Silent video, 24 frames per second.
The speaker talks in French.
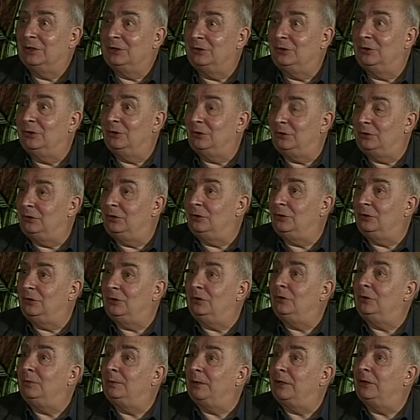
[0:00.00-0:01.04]

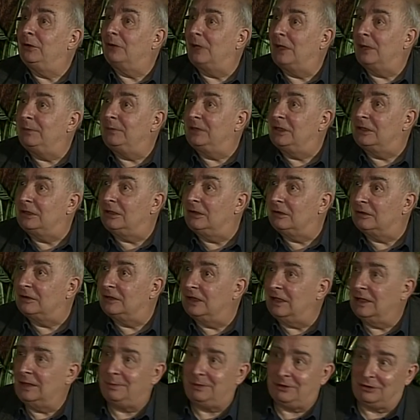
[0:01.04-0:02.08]
du, panoramique
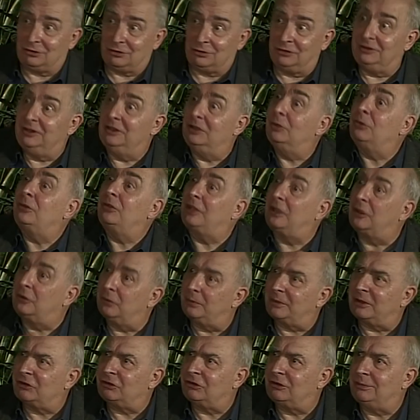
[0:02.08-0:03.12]
languien, parce que sinon ça ne
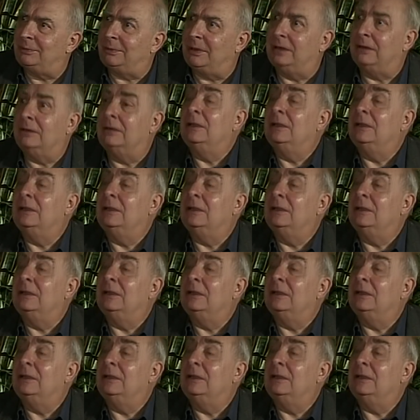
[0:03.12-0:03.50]
marchait pas.